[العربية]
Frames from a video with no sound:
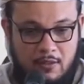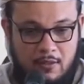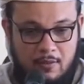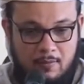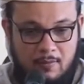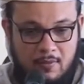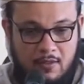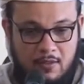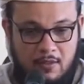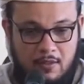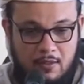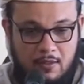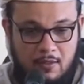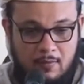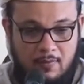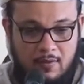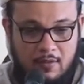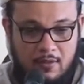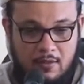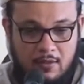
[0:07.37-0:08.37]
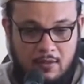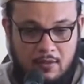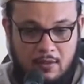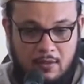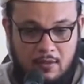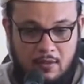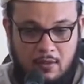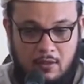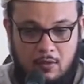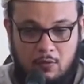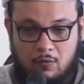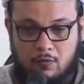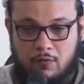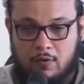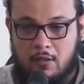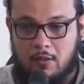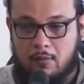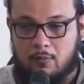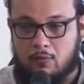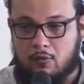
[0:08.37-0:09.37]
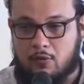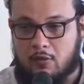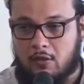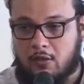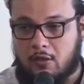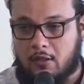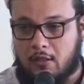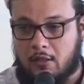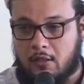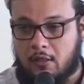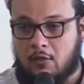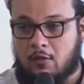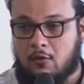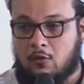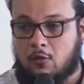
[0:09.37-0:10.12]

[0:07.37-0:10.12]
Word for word: أعمالنا من يهده الله فلا مضل له